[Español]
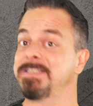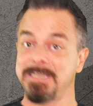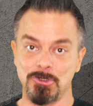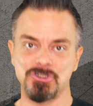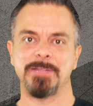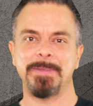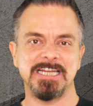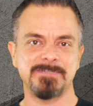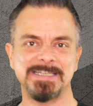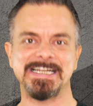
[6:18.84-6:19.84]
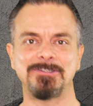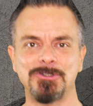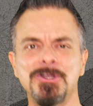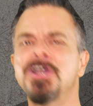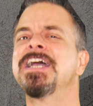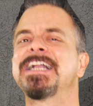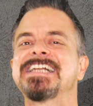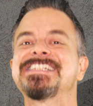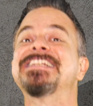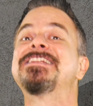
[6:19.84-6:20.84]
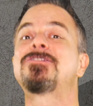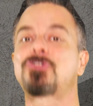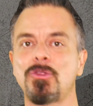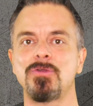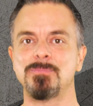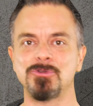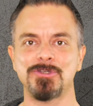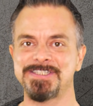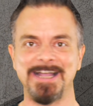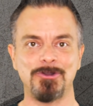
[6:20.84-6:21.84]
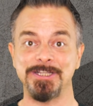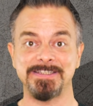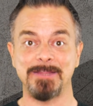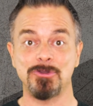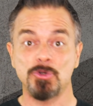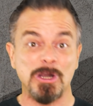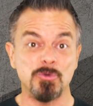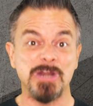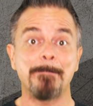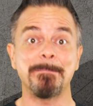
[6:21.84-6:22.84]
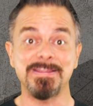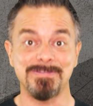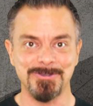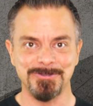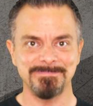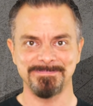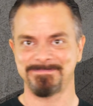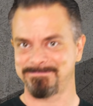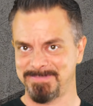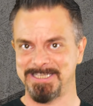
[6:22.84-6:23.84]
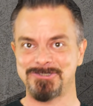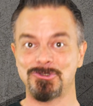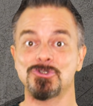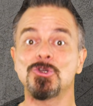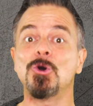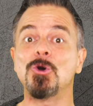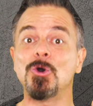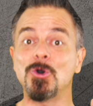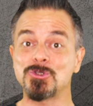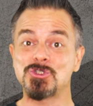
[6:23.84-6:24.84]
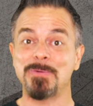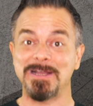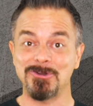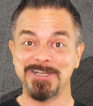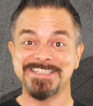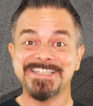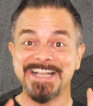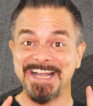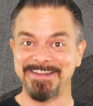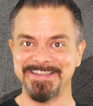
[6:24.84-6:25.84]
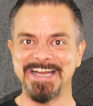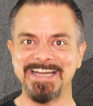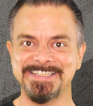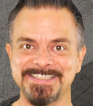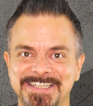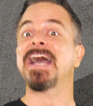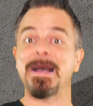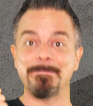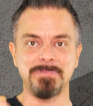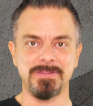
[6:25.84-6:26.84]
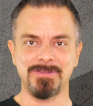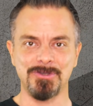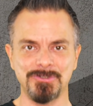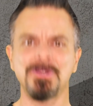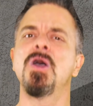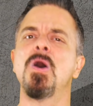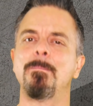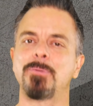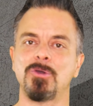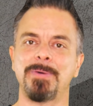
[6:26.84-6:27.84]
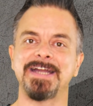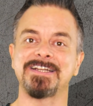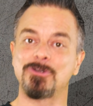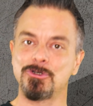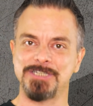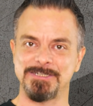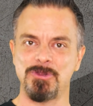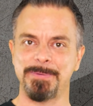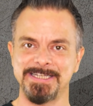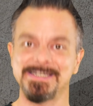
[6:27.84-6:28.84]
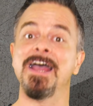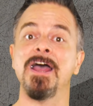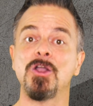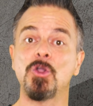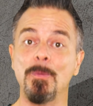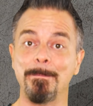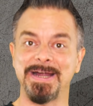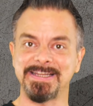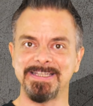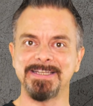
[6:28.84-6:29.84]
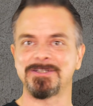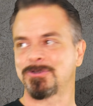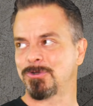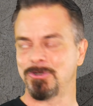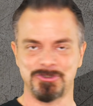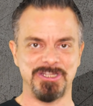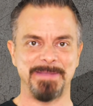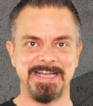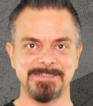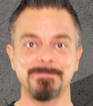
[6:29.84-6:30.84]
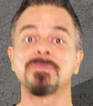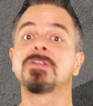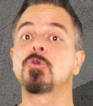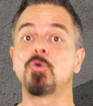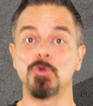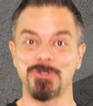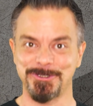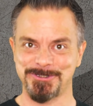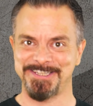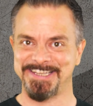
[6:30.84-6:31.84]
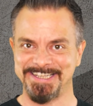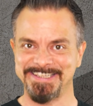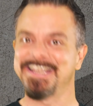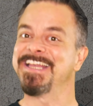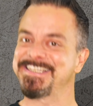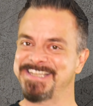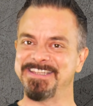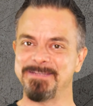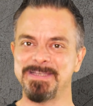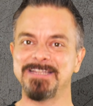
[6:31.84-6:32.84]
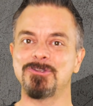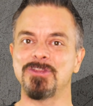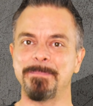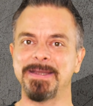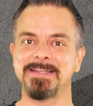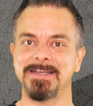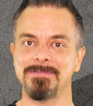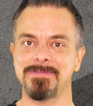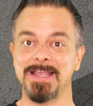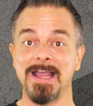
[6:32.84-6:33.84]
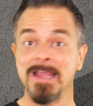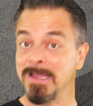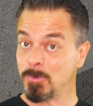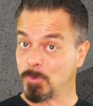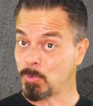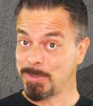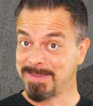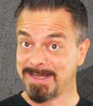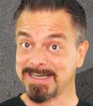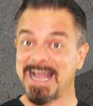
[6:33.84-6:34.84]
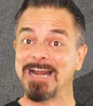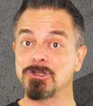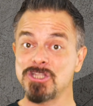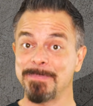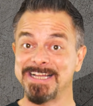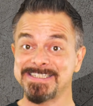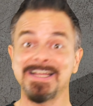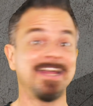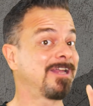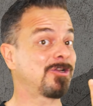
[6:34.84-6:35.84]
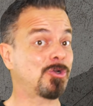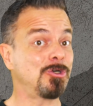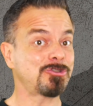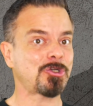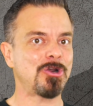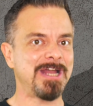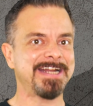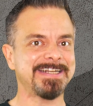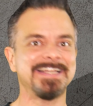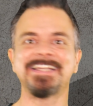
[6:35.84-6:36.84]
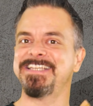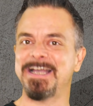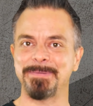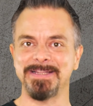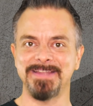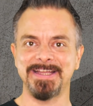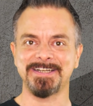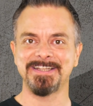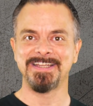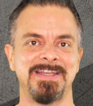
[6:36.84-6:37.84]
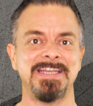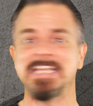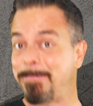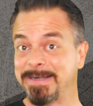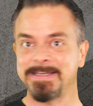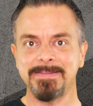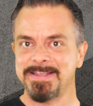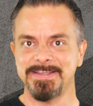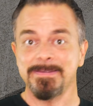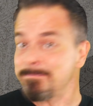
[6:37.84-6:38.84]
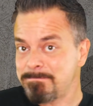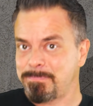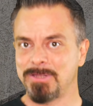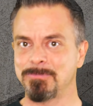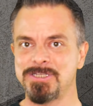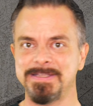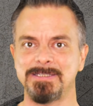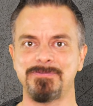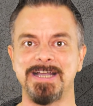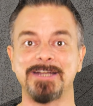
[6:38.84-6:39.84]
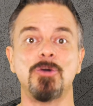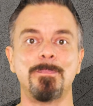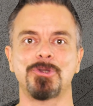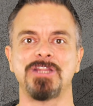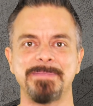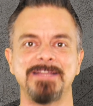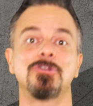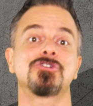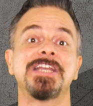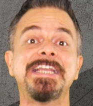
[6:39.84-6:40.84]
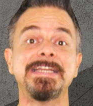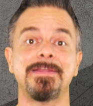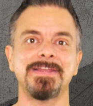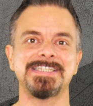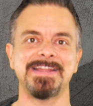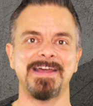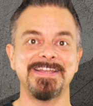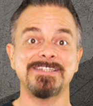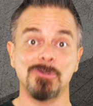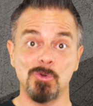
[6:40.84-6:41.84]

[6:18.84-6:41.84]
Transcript: Y en los niveles más altos, casi todo el mundo está conectado con alguna ambición de estos ocho valores cardinales. Ambición, probar cosas nuevas, compartir con los demás, curiosidad, sentimiento de pertenencia, cuidar a los demás, controlar y aprender y a partir de allí podemos identificar comportamientos y necesidades